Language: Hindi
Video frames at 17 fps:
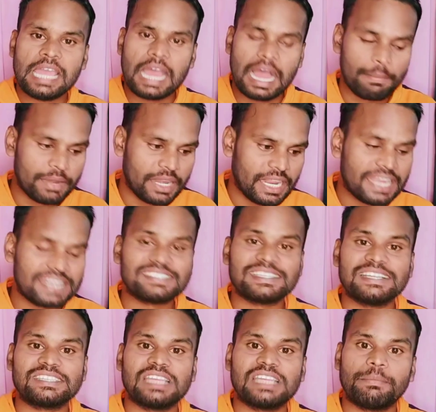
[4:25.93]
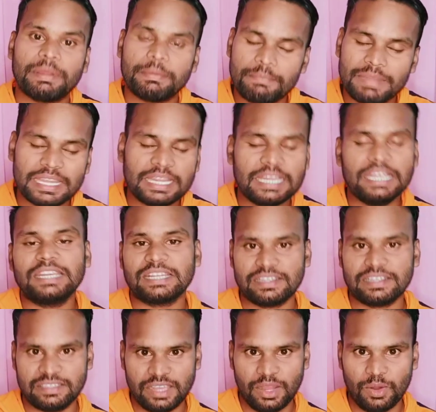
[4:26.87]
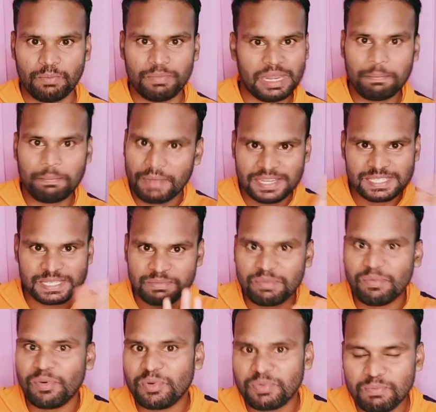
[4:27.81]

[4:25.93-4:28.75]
अपने हैंडसेट से हमें मैं डिलीट कर दिया हूँ मेरे पास अभी वो